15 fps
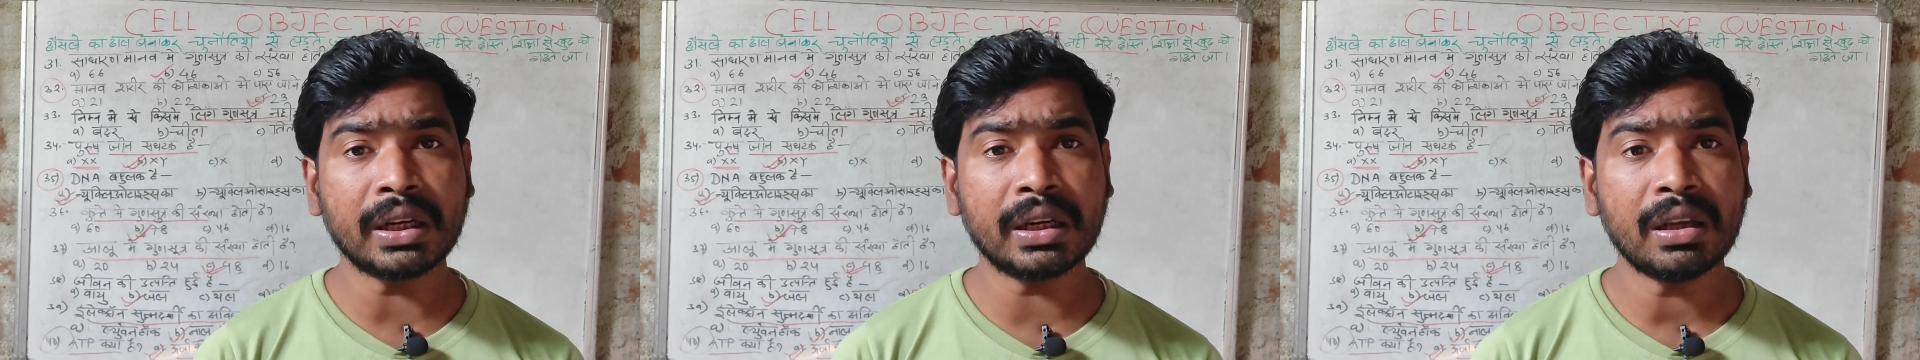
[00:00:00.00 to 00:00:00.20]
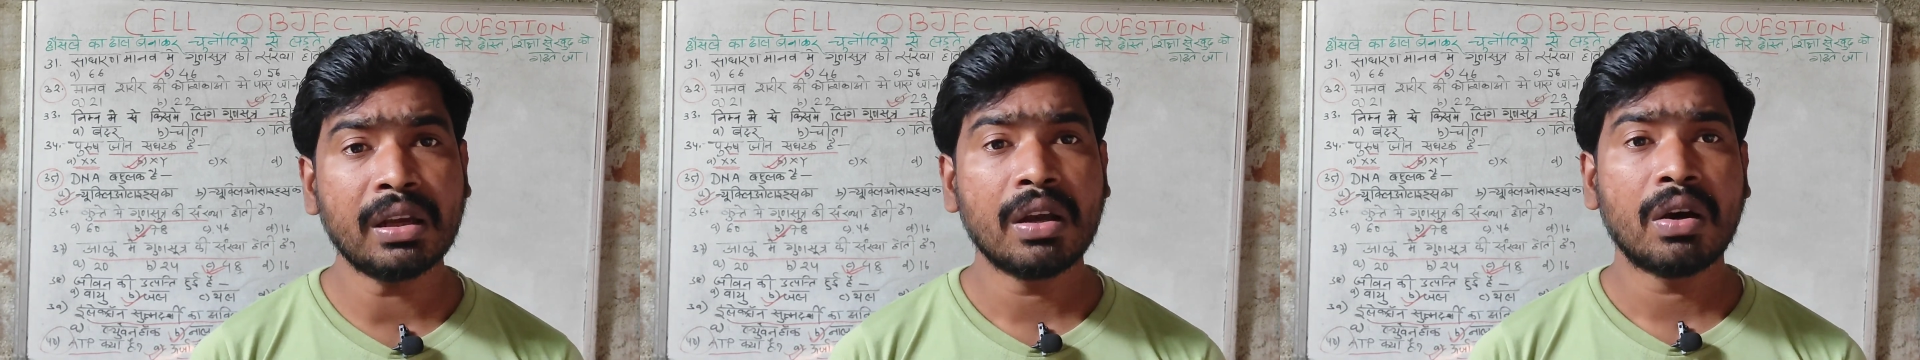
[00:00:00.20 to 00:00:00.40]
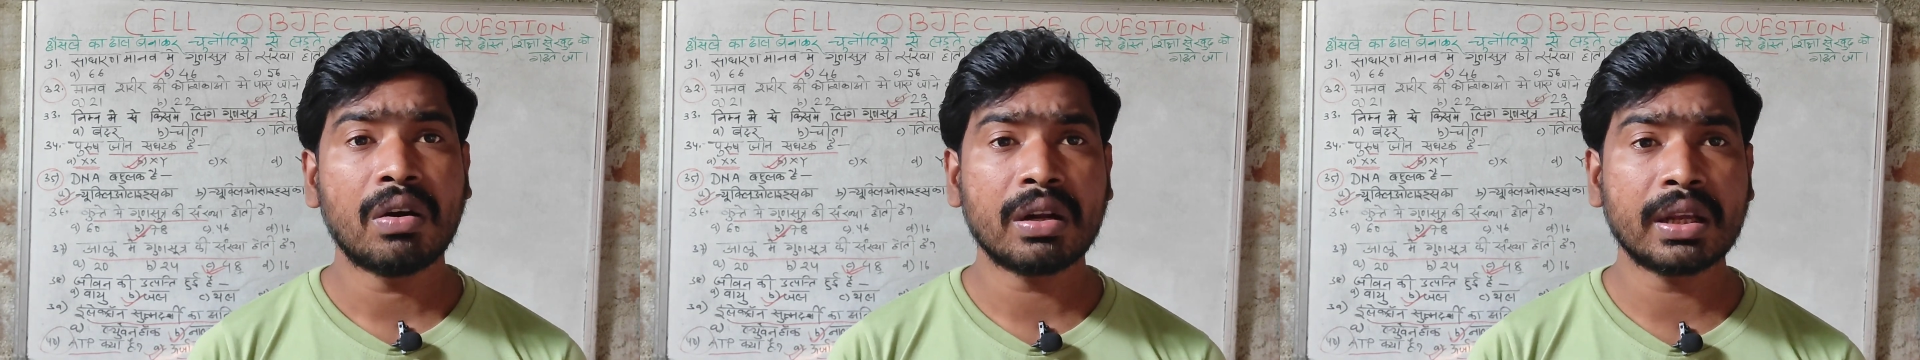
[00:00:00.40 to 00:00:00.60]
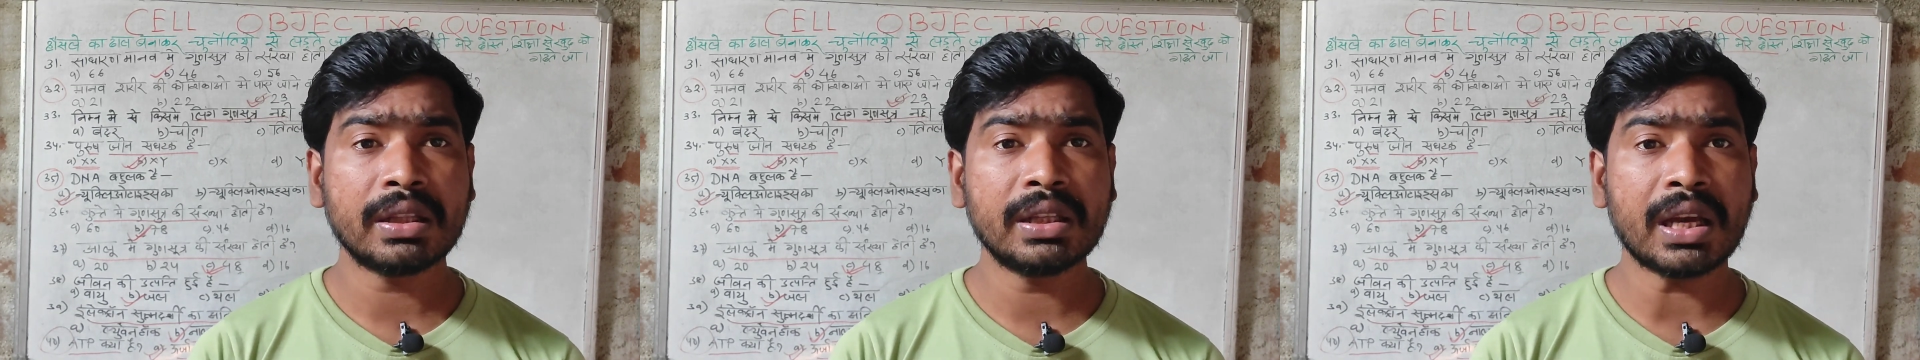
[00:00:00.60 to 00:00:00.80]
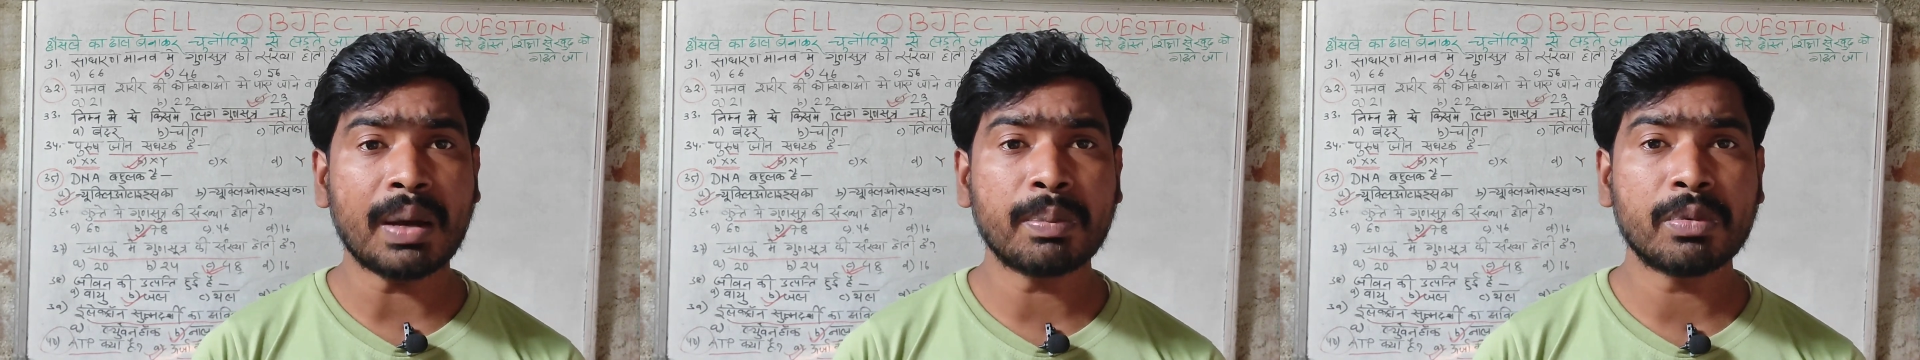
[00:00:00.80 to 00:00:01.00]
रहें और
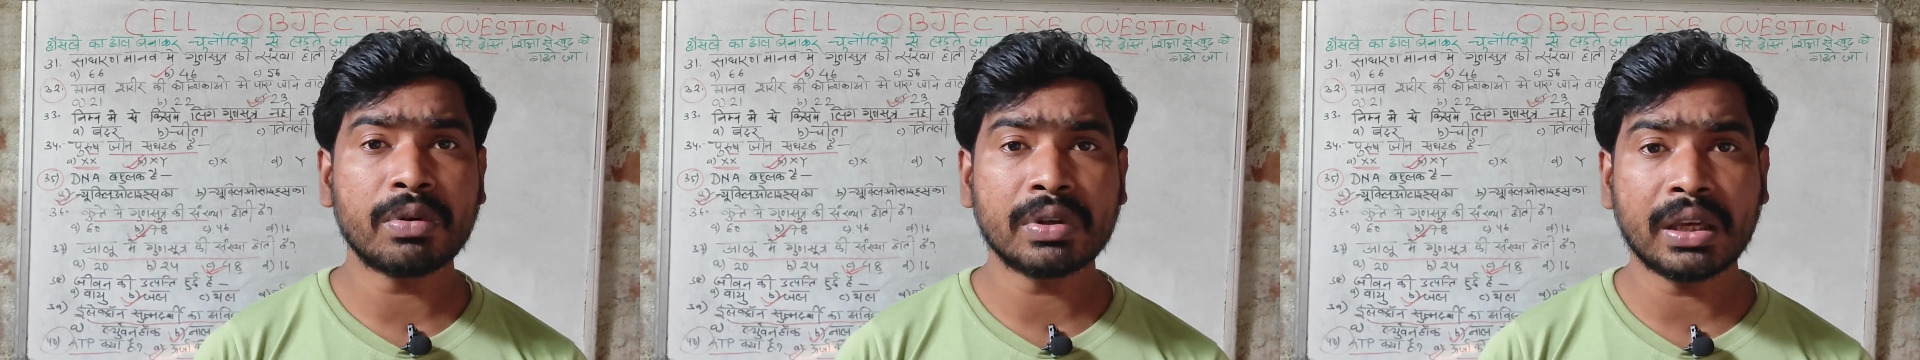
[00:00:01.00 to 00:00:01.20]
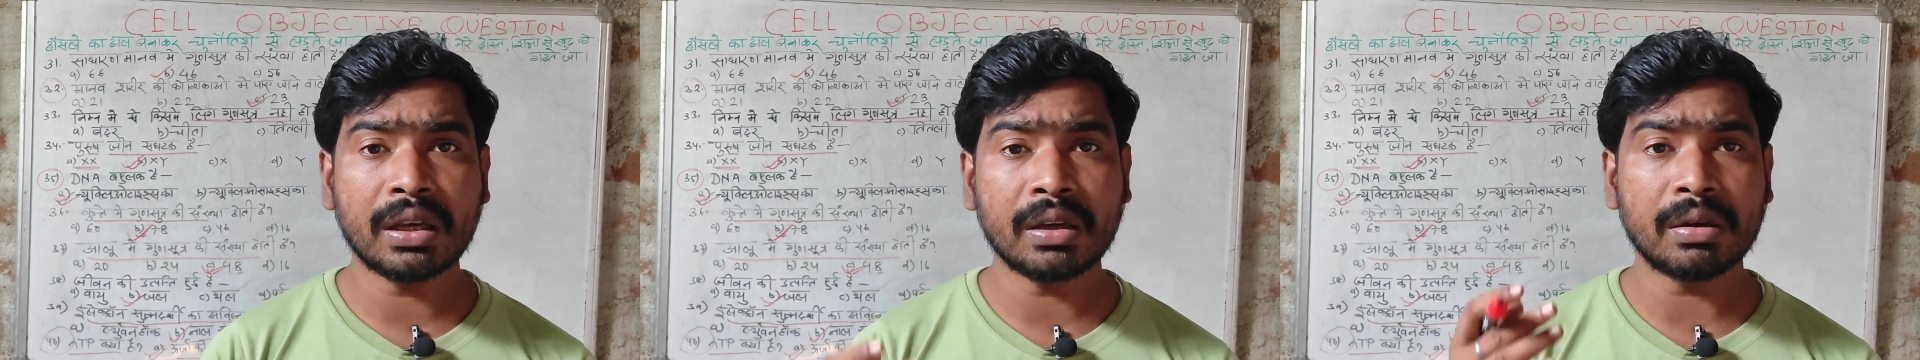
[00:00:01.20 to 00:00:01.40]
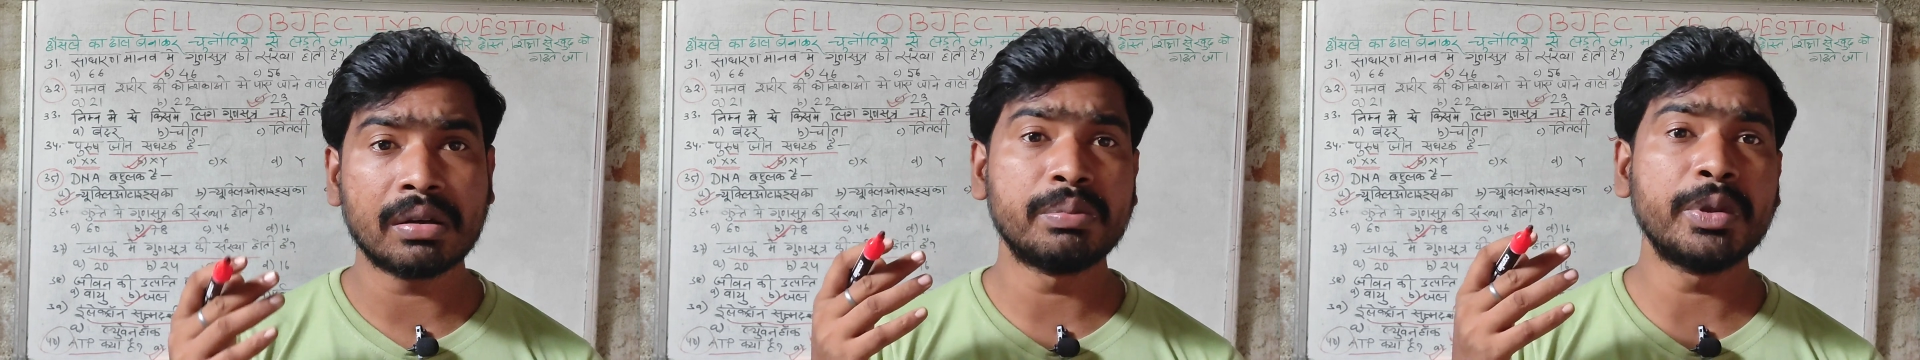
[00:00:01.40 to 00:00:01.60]
यदि आपको ये